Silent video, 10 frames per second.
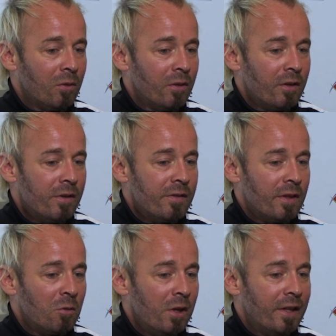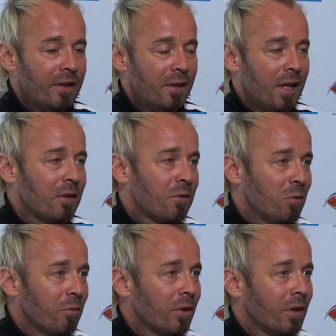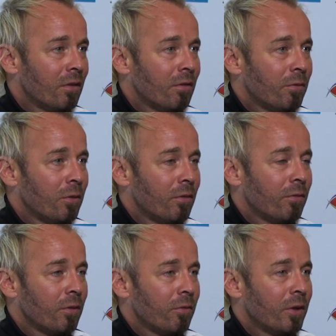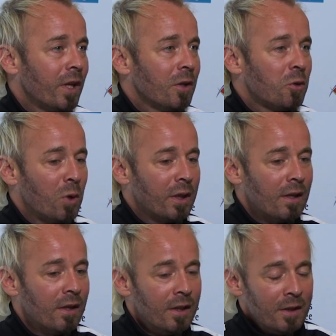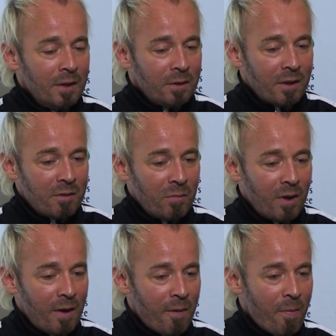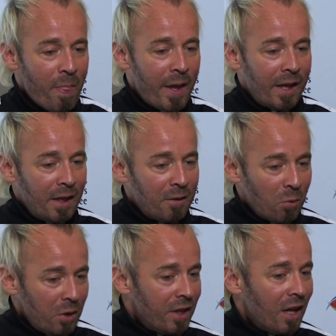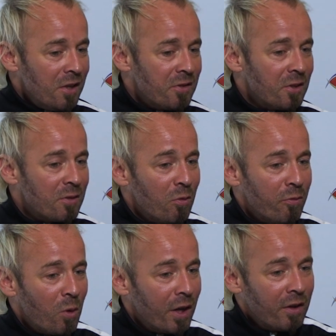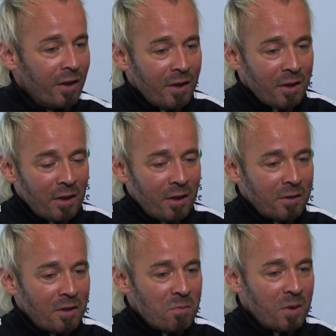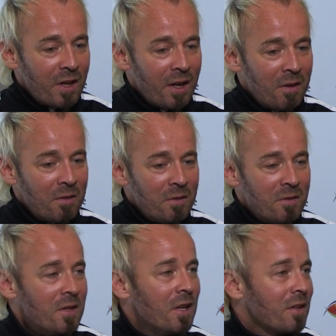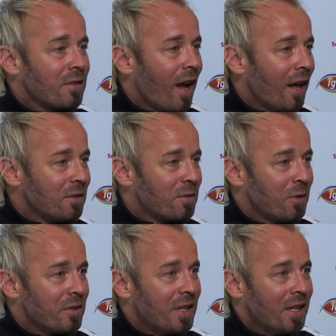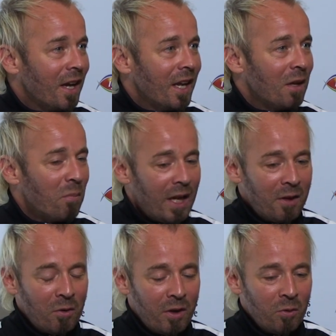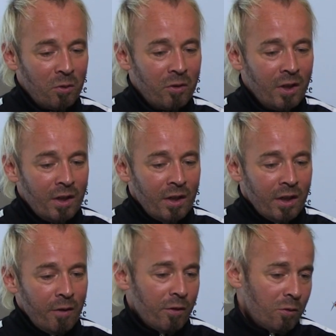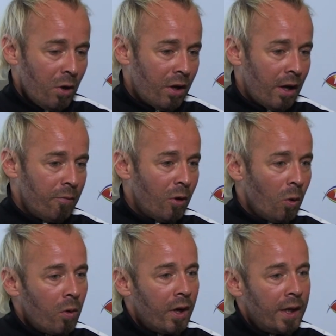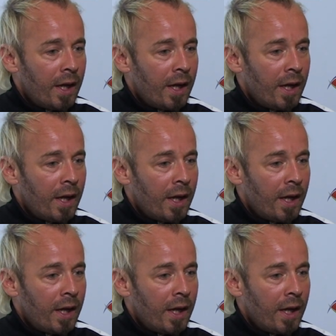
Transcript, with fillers: und es ist natürlich jedes Ziel von, von, von, von jedem Sportler, dass man ähm, eigentlich so idealistisch sofort, äh, dass man den Siegeskranz für sich erringen möchte halt und ich versuche einfach locker